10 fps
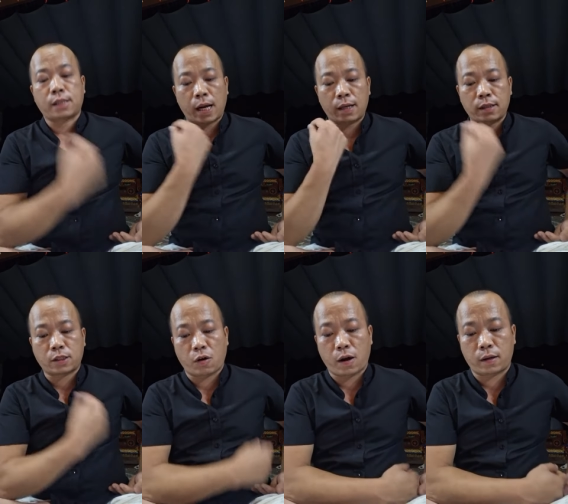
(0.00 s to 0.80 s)
trăng
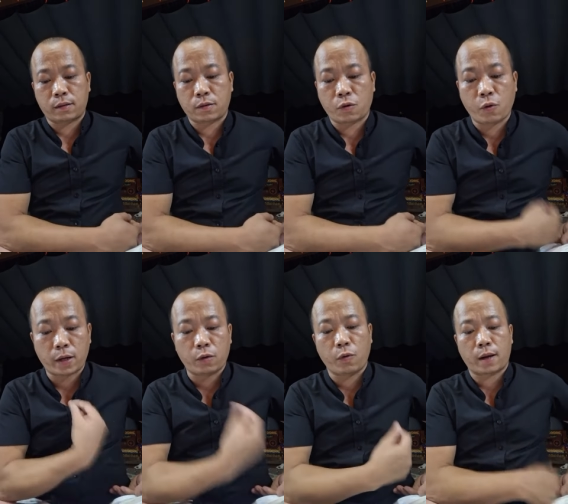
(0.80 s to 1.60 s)
tròn
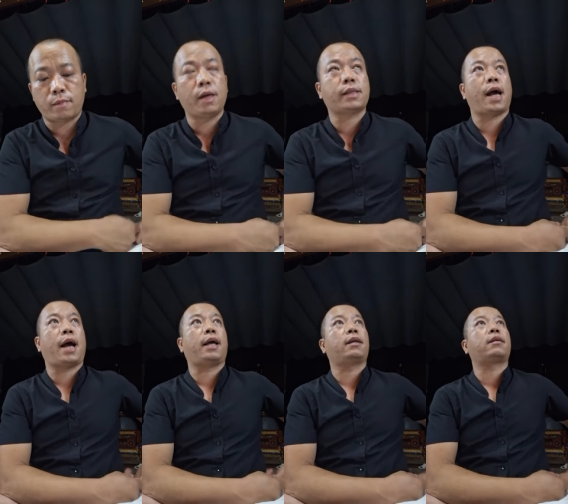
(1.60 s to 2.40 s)
khuyết nguyệt mưa
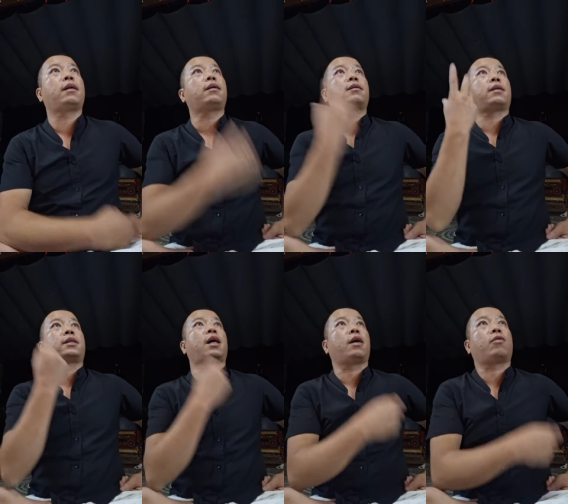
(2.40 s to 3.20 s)
dài tức là
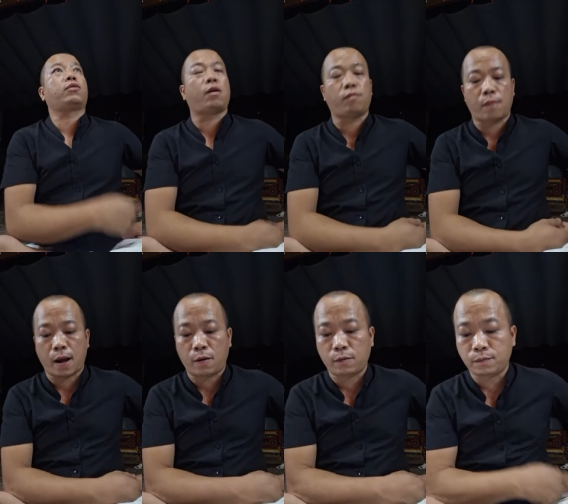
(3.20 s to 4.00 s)
trời có rông
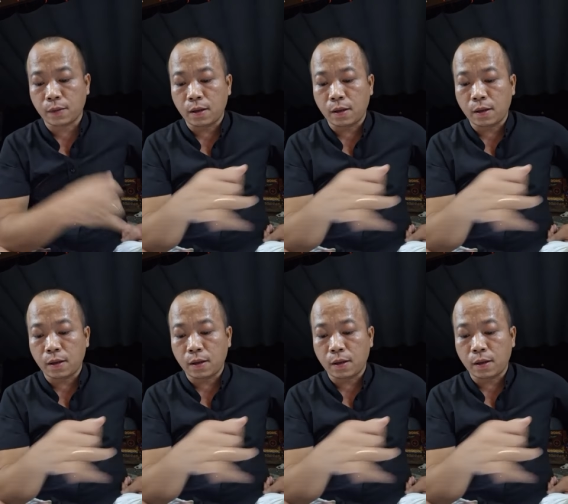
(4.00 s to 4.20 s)
bão